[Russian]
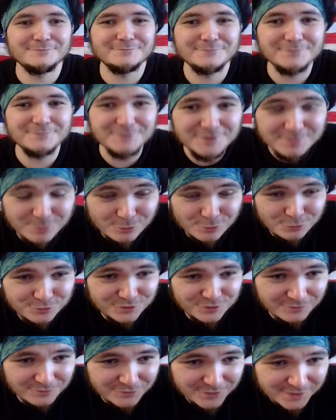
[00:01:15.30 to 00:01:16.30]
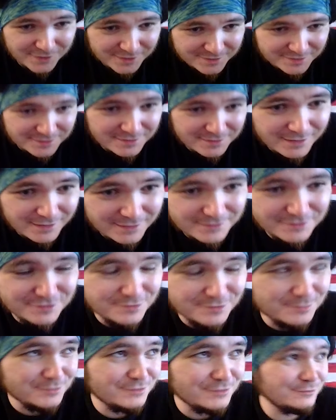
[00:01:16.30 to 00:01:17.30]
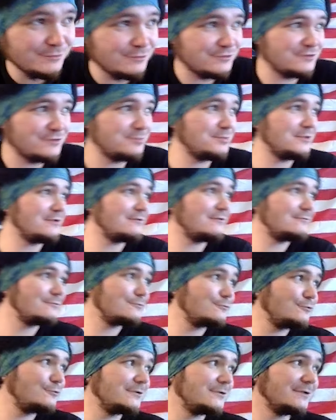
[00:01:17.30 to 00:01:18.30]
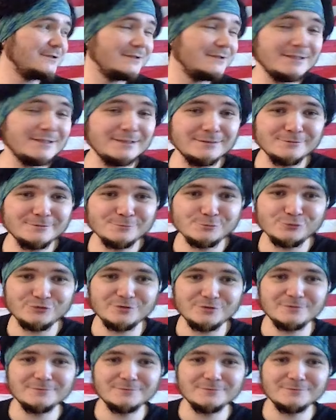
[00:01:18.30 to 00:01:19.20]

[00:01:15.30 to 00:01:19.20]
не просто выходить границам 91 -го года, да, нужно.